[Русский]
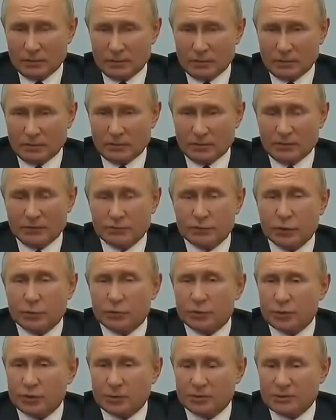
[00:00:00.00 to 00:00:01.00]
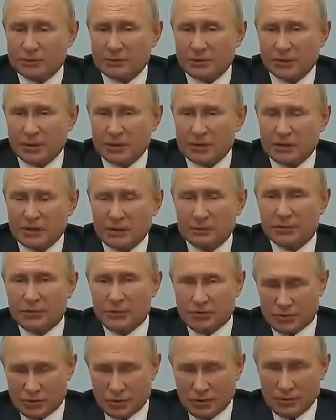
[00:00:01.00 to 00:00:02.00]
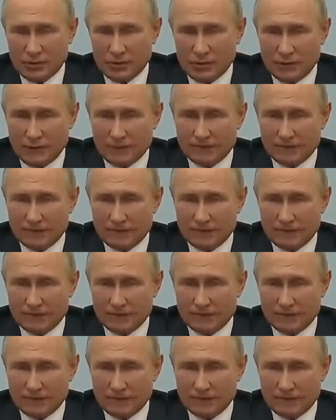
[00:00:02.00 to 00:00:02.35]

На все можно посмотреть скептически.